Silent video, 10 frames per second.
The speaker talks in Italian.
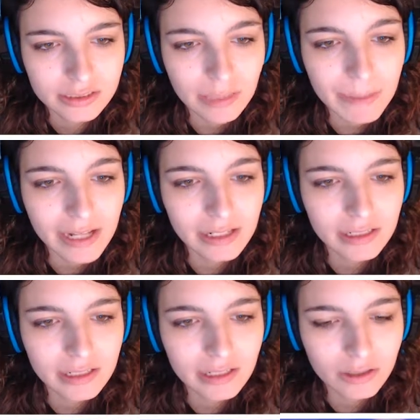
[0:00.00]
Vabbè,
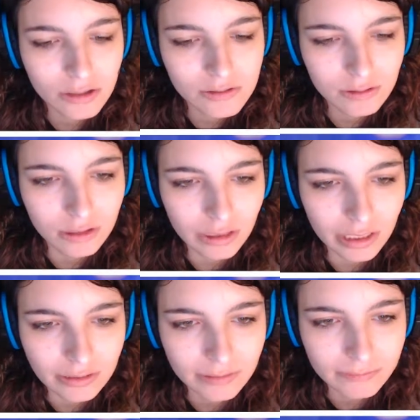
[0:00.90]
il coso... No,
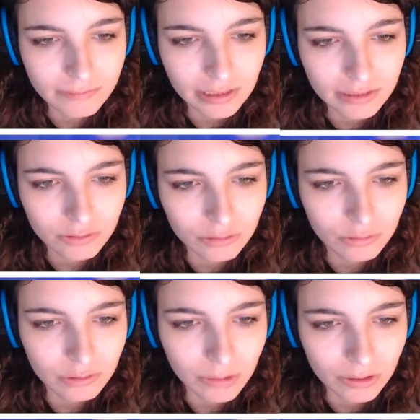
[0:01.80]
niente, niente, sono
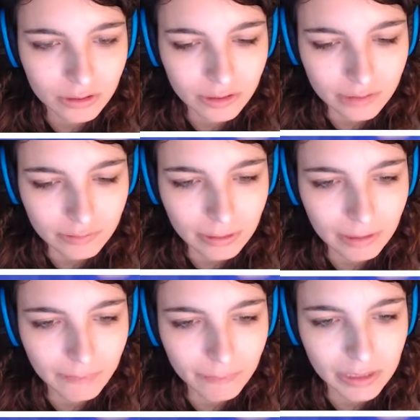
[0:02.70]
tutti morti. E eh,
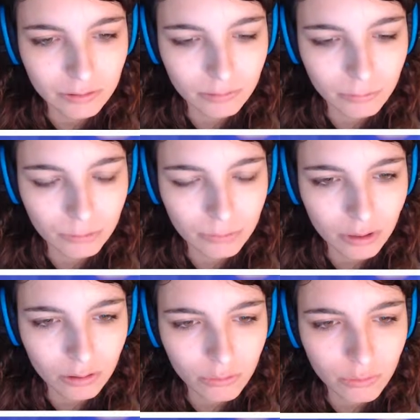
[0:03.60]
vabbè, metto il
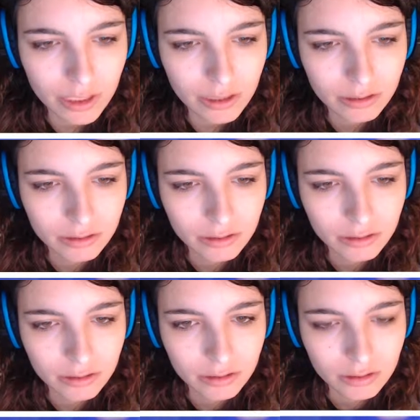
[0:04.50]
bombarolo qui.
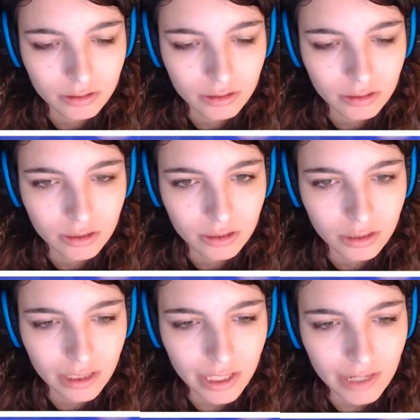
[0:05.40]

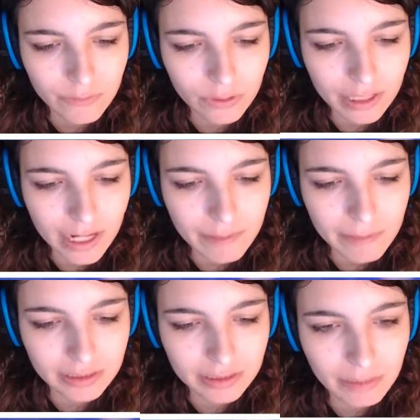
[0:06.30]
E vorrei
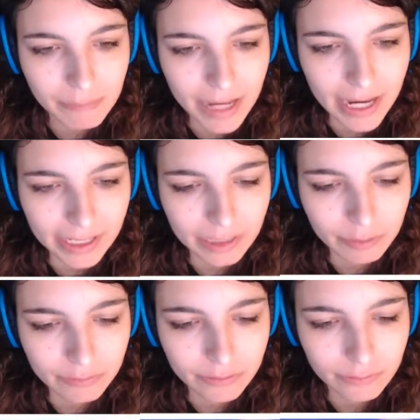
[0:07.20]
mettere il pecca,
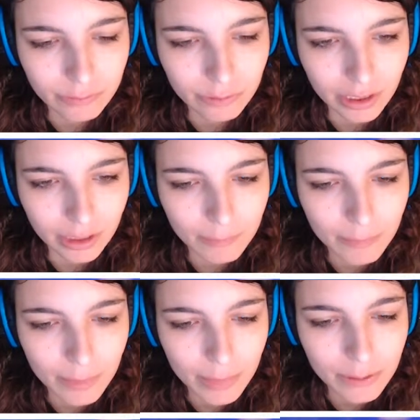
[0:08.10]
per
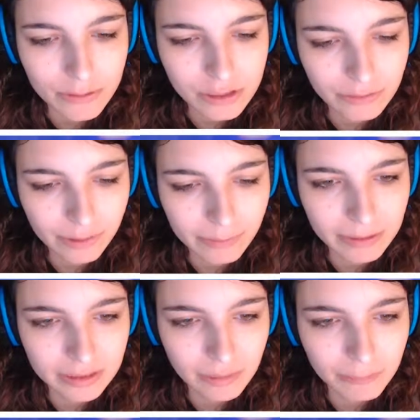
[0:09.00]
favore. Riuscite a farmi
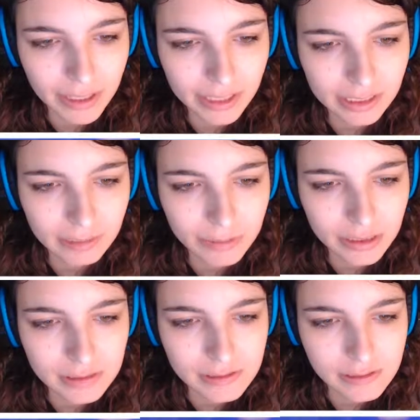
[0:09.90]
mettere il pecca,
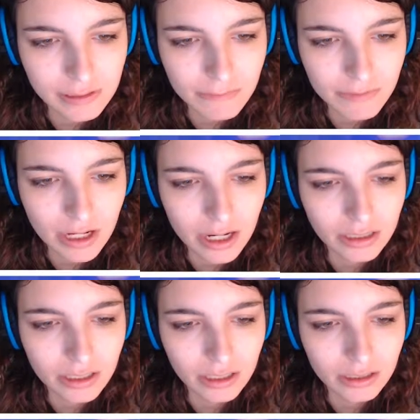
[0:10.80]
please? Dai,
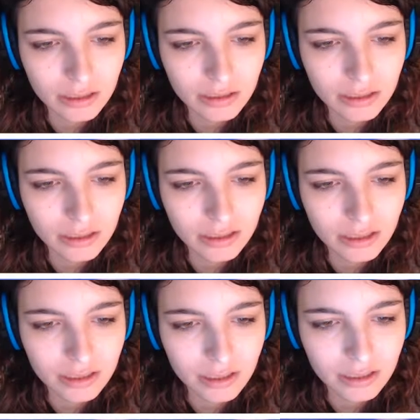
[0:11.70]
dai, dai, dai,
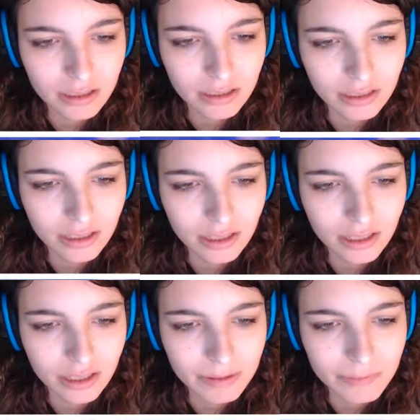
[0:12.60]
dai, dai, dai, dai, dai, dai,
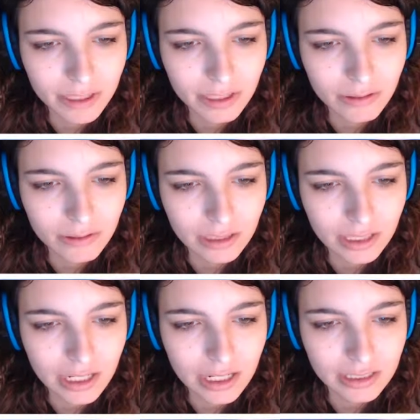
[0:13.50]
dai, vi prego.
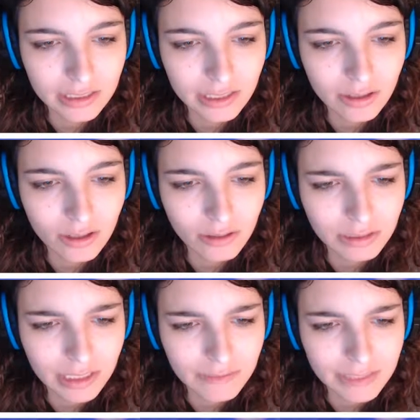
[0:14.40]
Grande. No, no, non
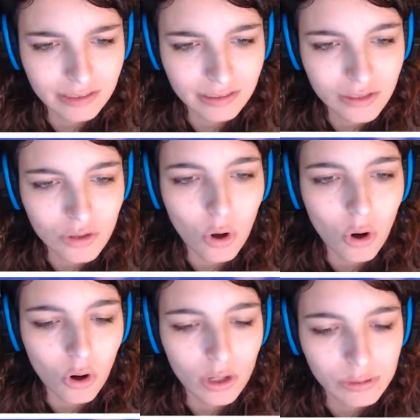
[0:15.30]
andare davanti.
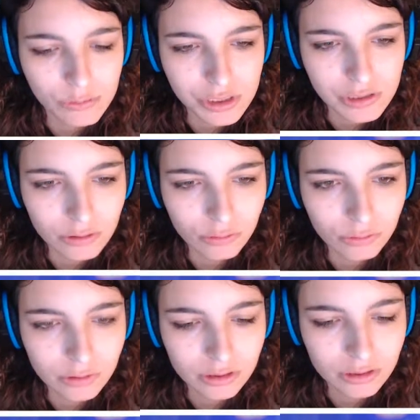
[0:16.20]
No, li ha uccisi tutti.